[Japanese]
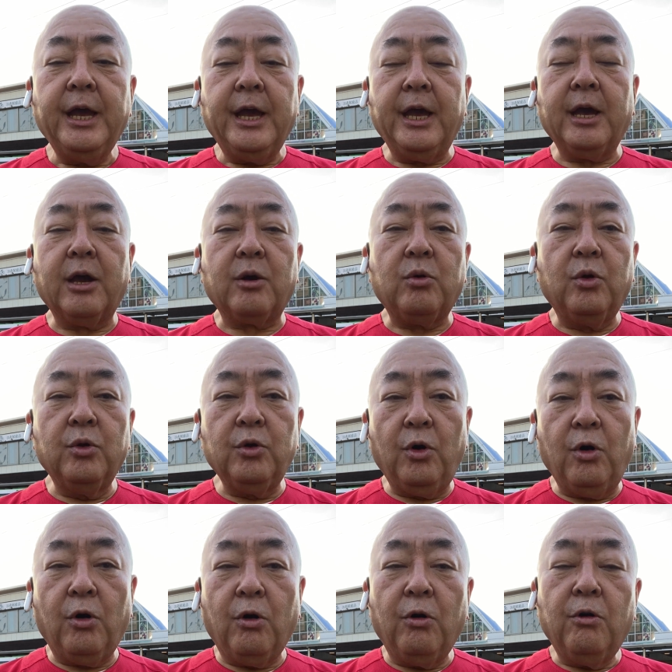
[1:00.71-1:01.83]
えー、こ
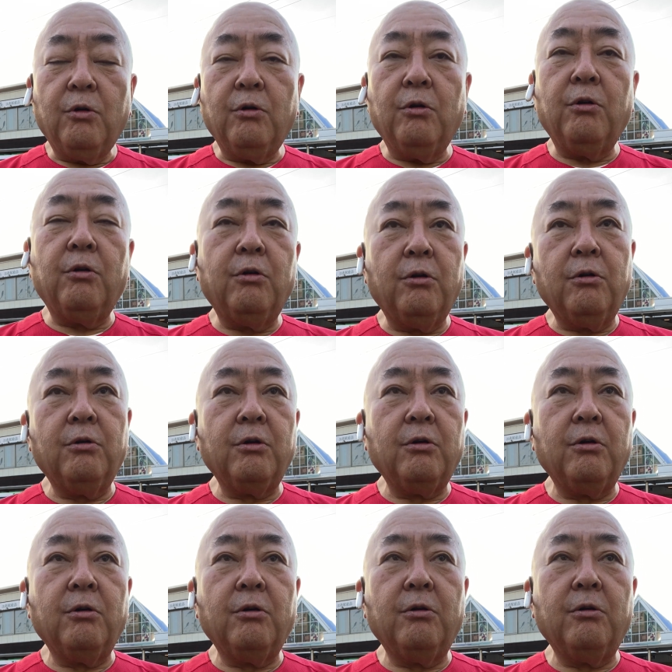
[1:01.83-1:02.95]
の、
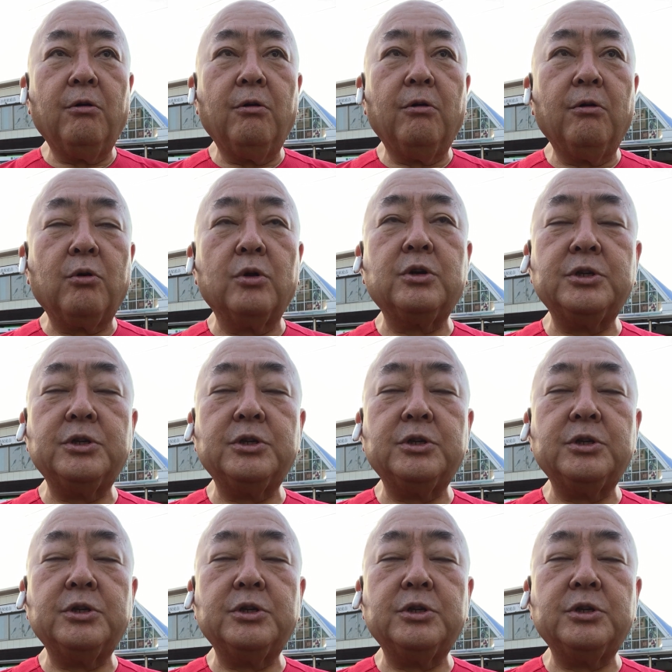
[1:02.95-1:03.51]
今